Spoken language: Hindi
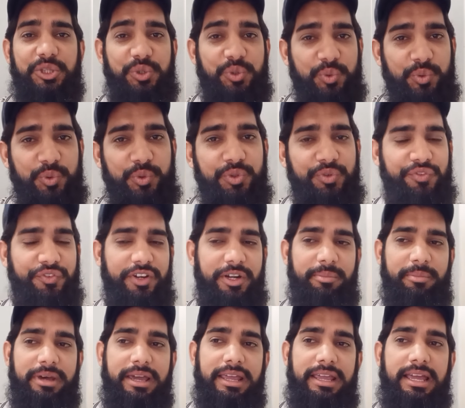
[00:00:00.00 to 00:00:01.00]
दूर
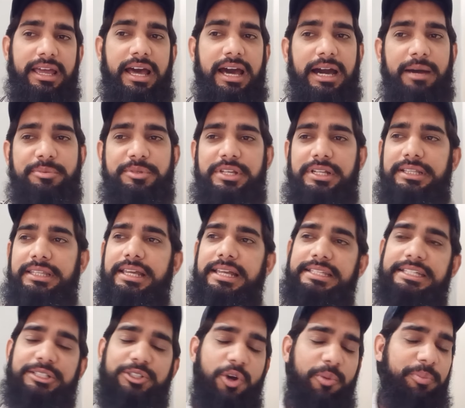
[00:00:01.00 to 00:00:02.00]
फरमाए अब चलते हैं आज
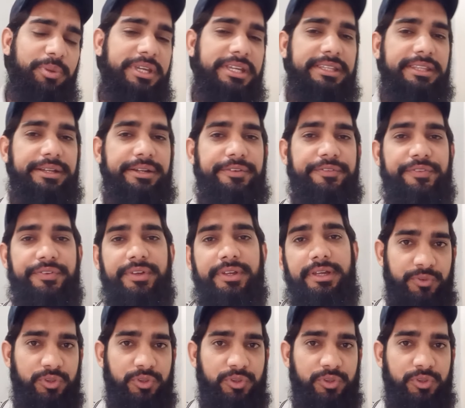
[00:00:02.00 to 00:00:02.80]
की टॉपिक की तरफ